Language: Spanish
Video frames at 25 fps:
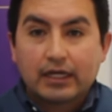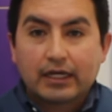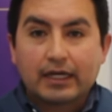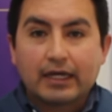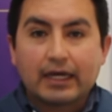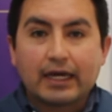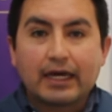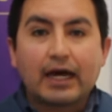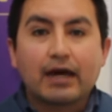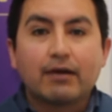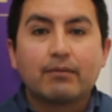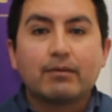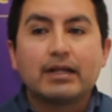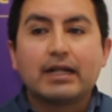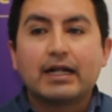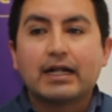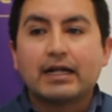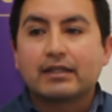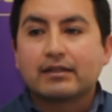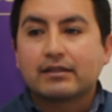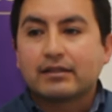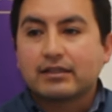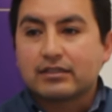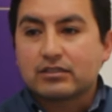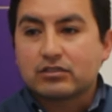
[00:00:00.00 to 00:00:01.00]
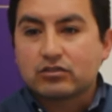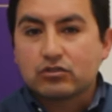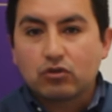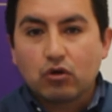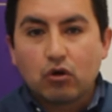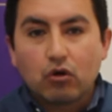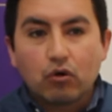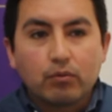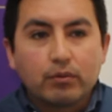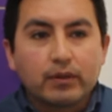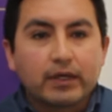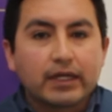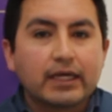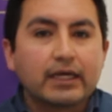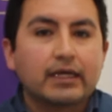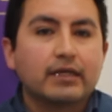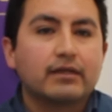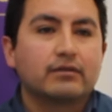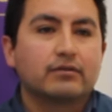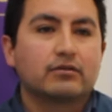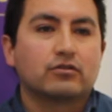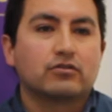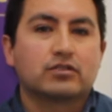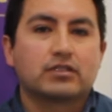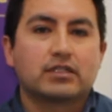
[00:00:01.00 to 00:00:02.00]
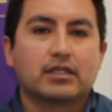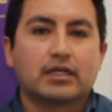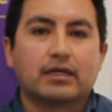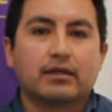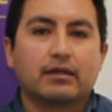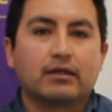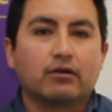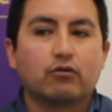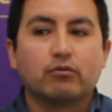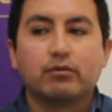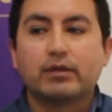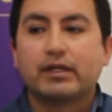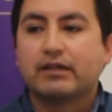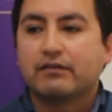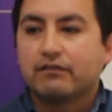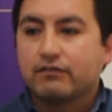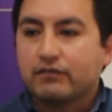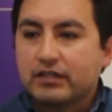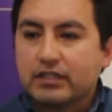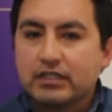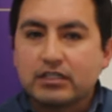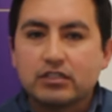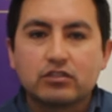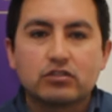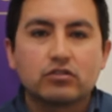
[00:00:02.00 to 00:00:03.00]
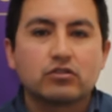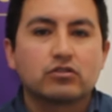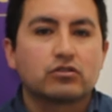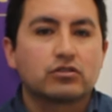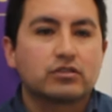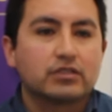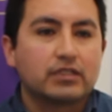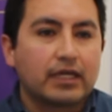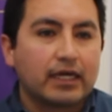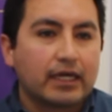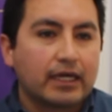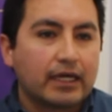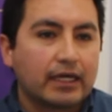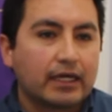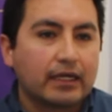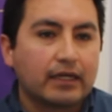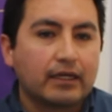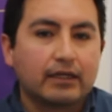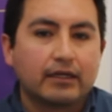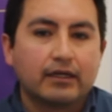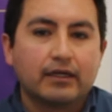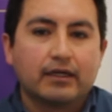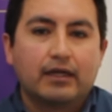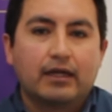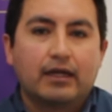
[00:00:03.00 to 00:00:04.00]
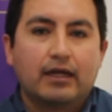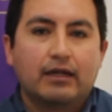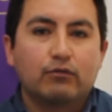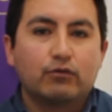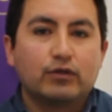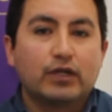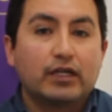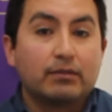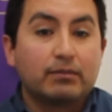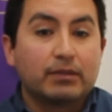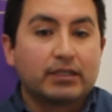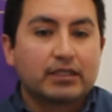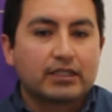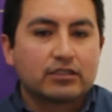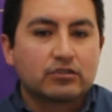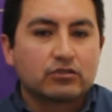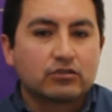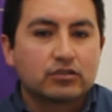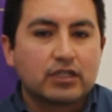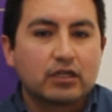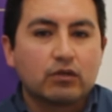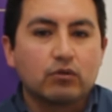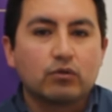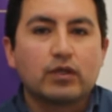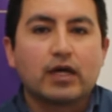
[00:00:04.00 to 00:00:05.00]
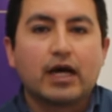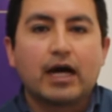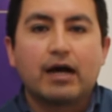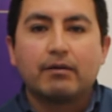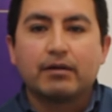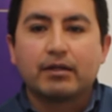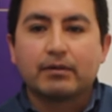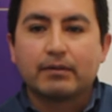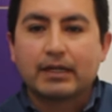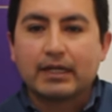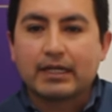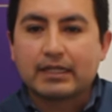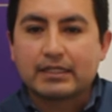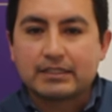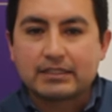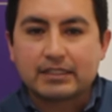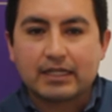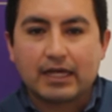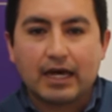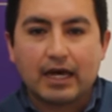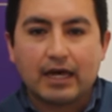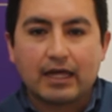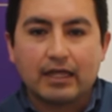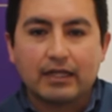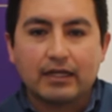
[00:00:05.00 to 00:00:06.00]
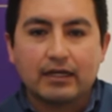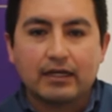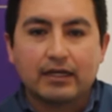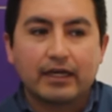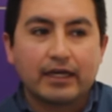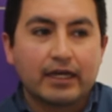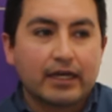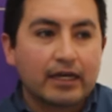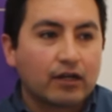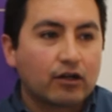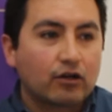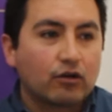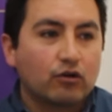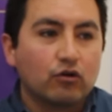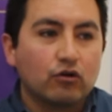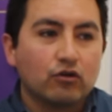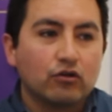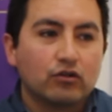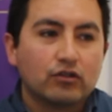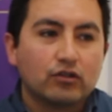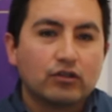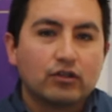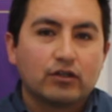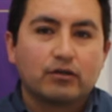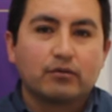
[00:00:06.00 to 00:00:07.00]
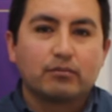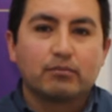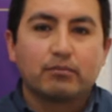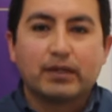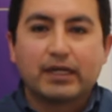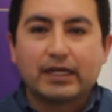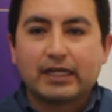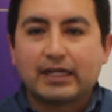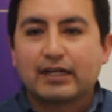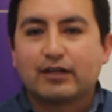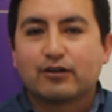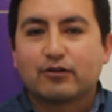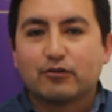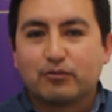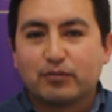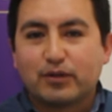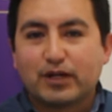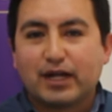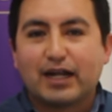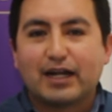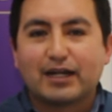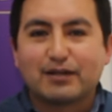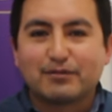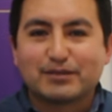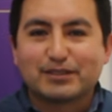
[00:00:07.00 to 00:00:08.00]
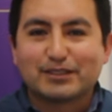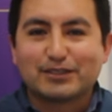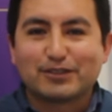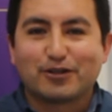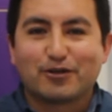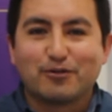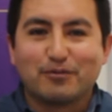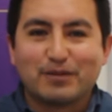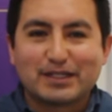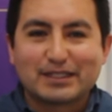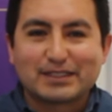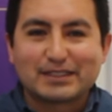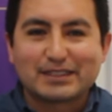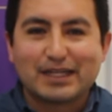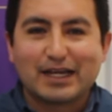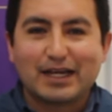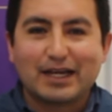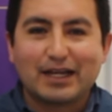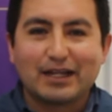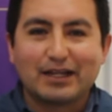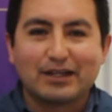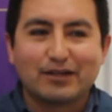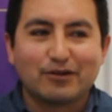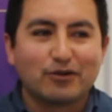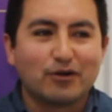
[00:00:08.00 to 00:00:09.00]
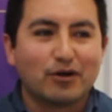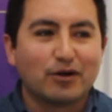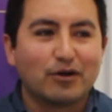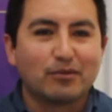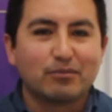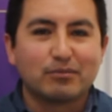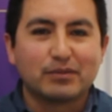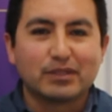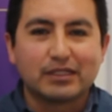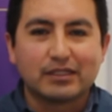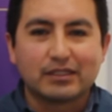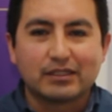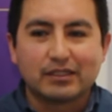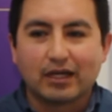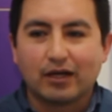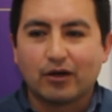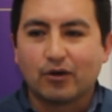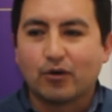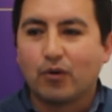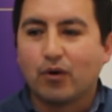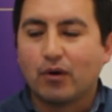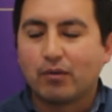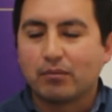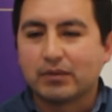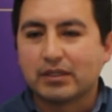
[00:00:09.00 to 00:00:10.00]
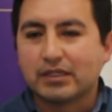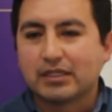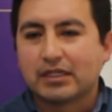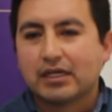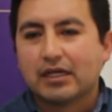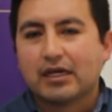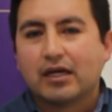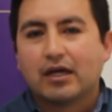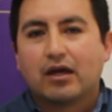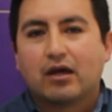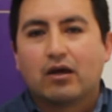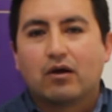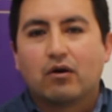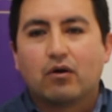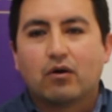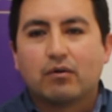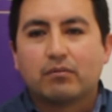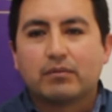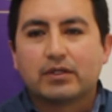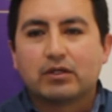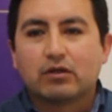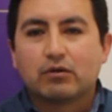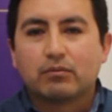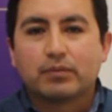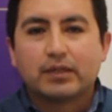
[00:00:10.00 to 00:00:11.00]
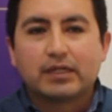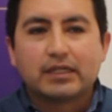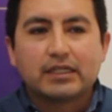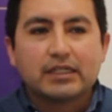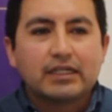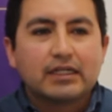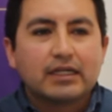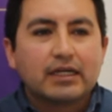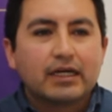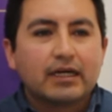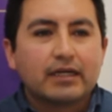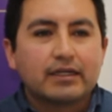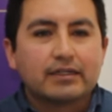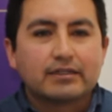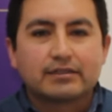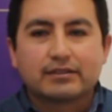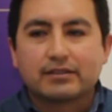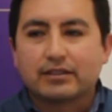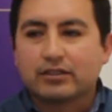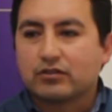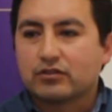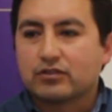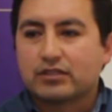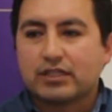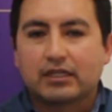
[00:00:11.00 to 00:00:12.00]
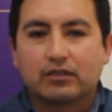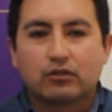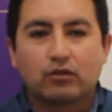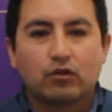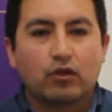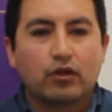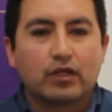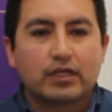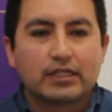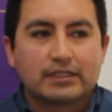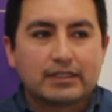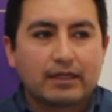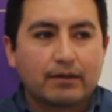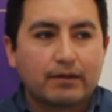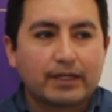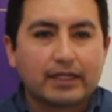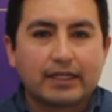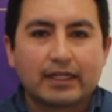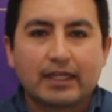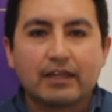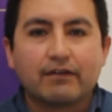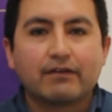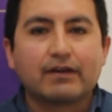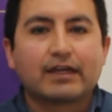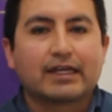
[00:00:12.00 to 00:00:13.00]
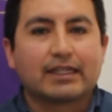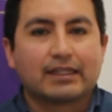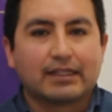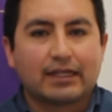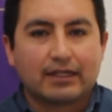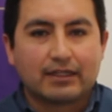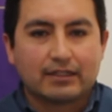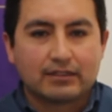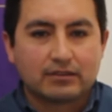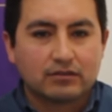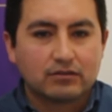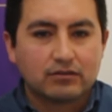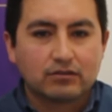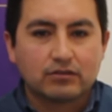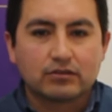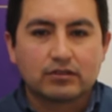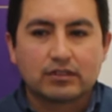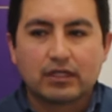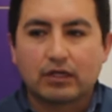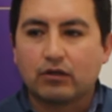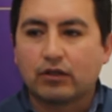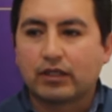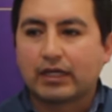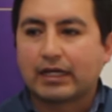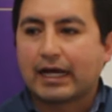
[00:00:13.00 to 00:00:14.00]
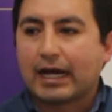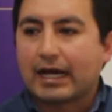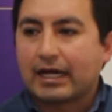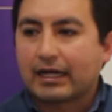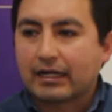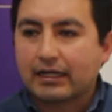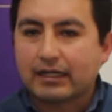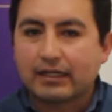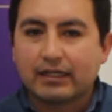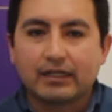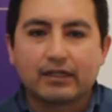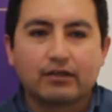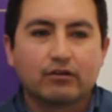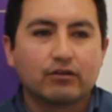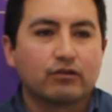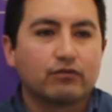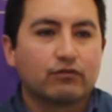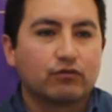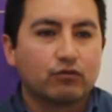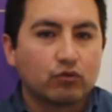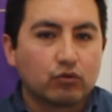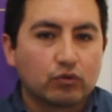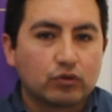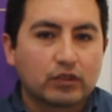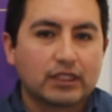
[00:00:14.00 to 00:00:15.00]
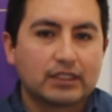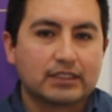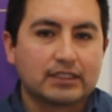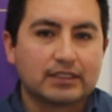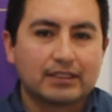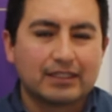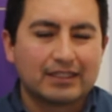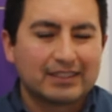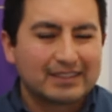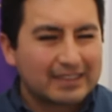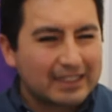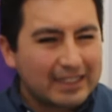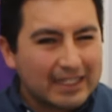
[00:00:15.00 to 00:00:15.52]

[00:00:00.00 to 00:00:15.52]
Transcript: que hablarte sobre, no sé, los beneficios de una alimentación saludable y balanceada, ergo, ven a comprar a mi centro comercial o a mi, o a mi, o mi compañía, este, no sé, toda esta variedad de vegetales, ¿no? o, de carne o de fruta, etc.